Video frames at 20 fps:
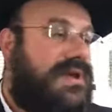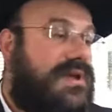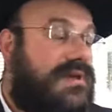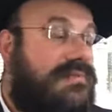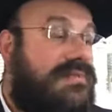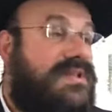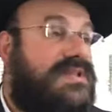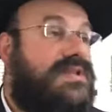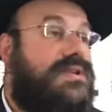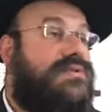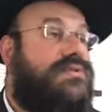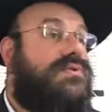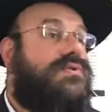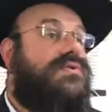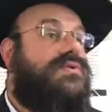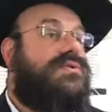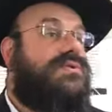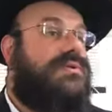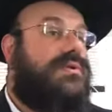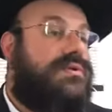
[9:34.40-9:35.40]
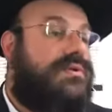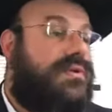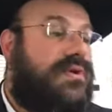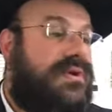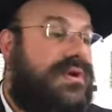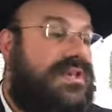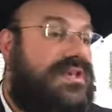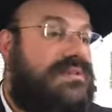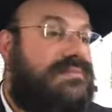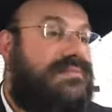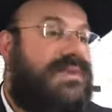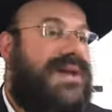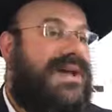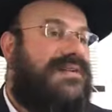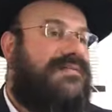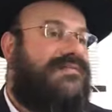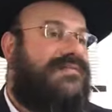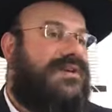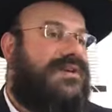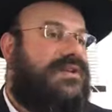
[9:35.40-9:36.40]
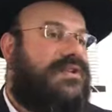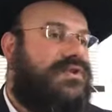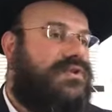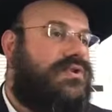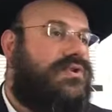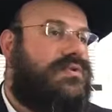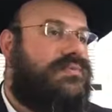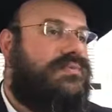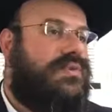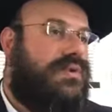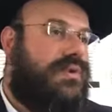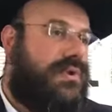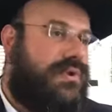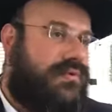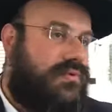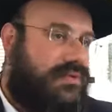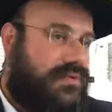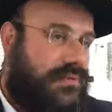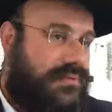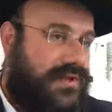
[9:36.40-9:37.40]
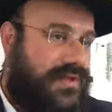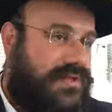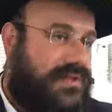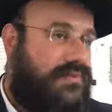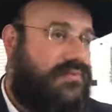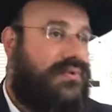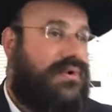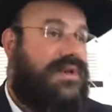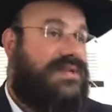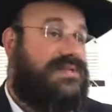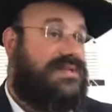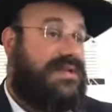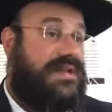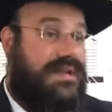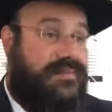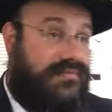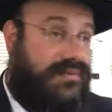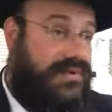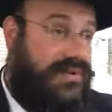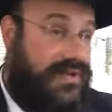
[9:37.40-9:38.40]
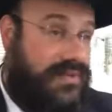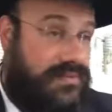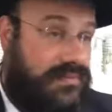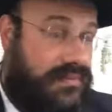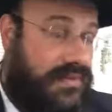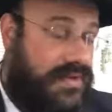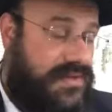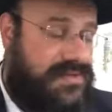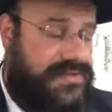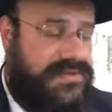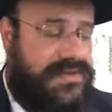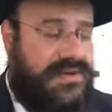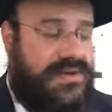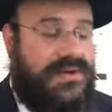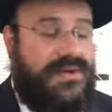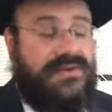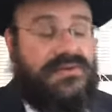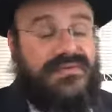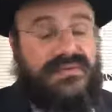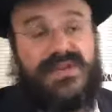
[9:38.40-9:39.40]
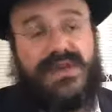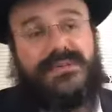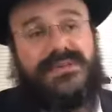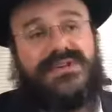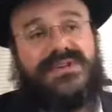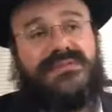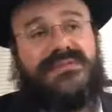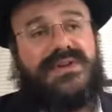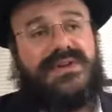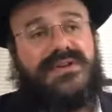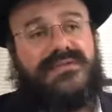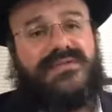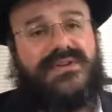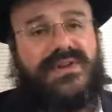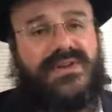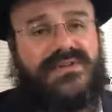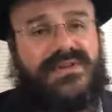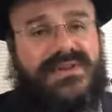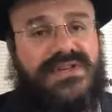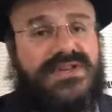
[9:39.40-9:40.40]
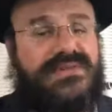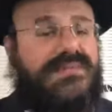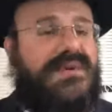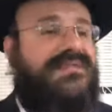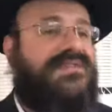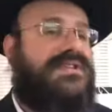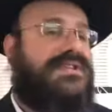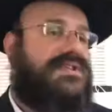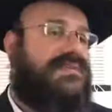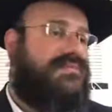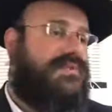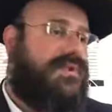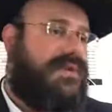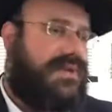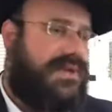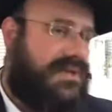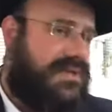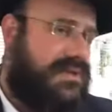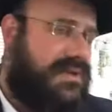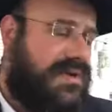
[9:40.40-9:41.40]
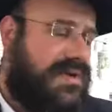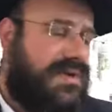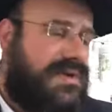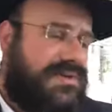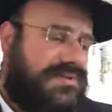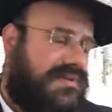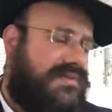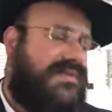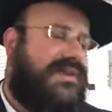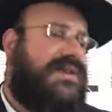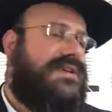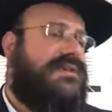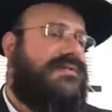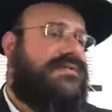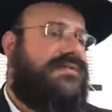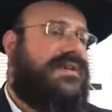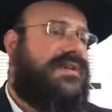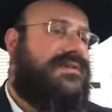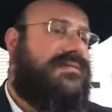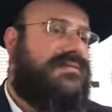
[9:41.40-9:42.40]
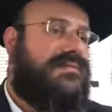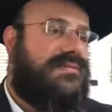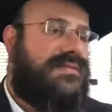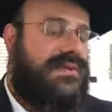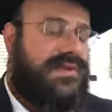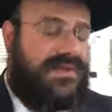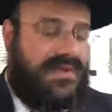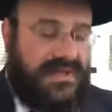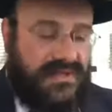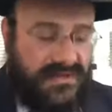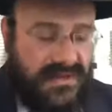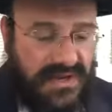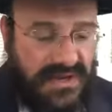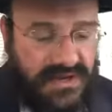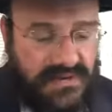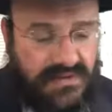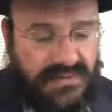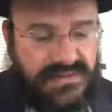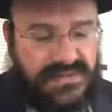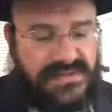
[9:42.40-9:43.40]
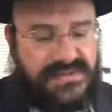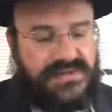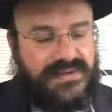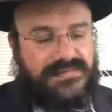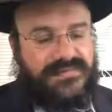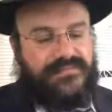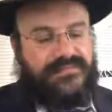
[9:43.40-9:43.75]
Mais si tu t'autorises pas à faire les choses pour une contrepartie, pour un salaire, pour une récompense, tu finirais pas jamais rien faire. Tu vas dire, j'ai pas envie d'être hypocrite, je préfère rien faire. La Torah, elle est contre ça.